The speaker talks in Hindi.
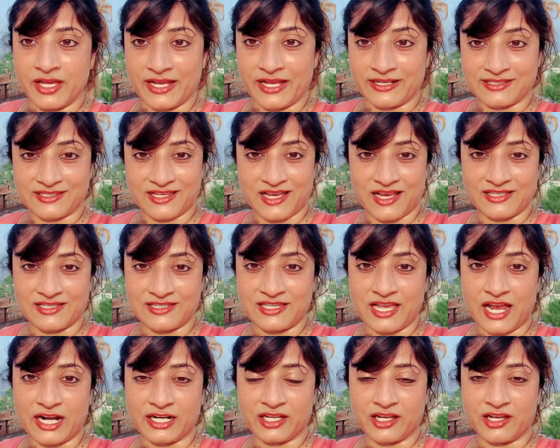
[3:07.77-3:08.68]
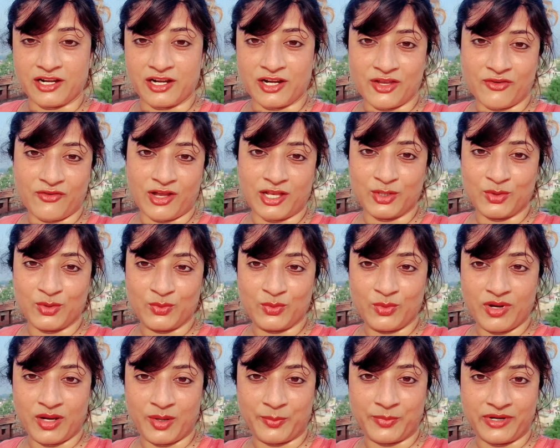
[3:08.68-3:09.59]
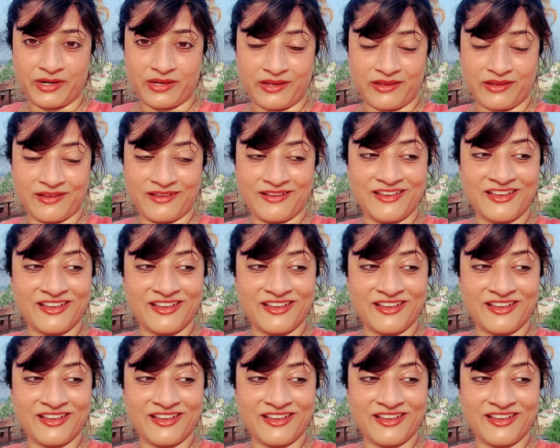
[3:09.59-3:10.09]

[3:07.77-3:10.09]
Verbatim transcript: एक्सरसाइजेज ऐड करने वाली हूँ अपने